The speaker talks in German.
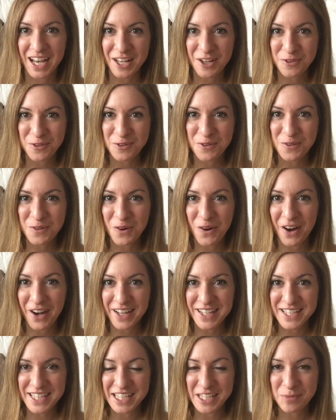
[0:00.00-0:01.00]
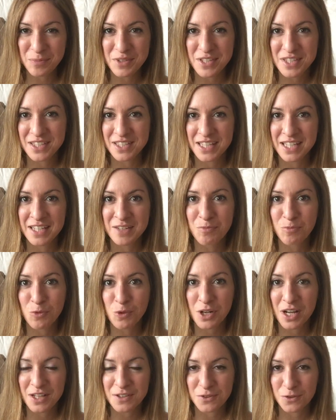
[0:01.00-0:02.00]
Hallo, heute gibt es den
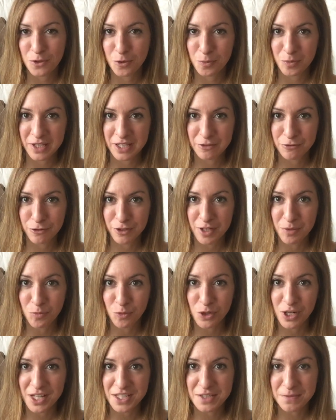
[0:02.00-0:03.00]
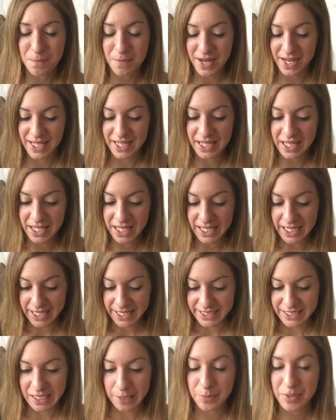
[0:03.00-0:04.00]
Monatsrückblick für den Monat Mai.
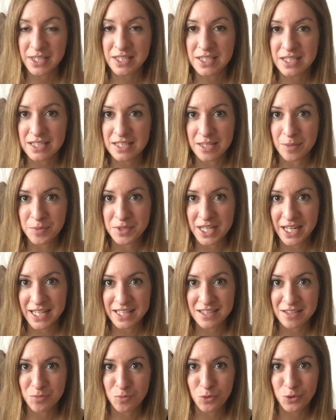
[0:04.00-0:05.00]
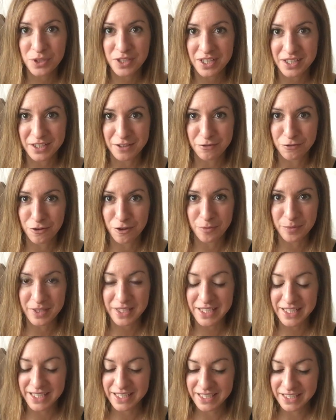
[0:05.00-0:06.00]
Ich habe insgesamt 13 Bücher hier vor mir
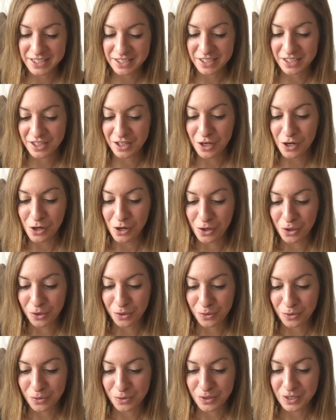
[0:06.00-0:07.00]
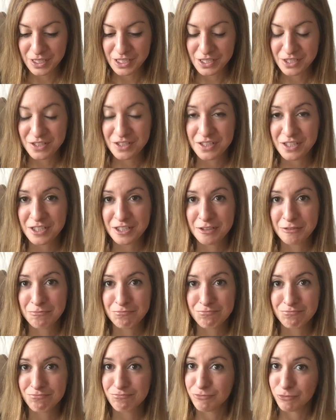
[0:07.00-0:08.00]
liegen und
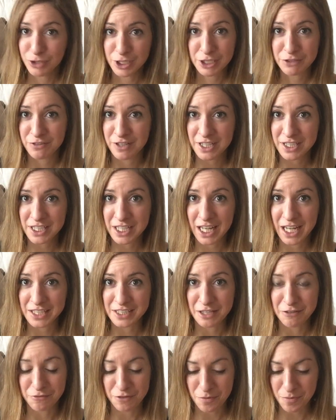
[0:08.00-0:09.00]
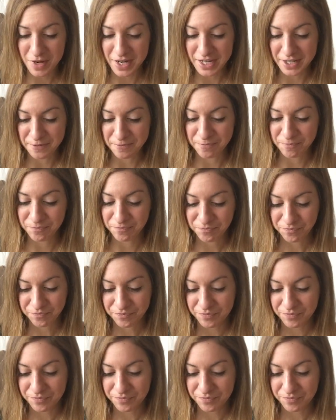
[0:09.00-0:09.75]
ähm, ich fange direkt einfach mal an.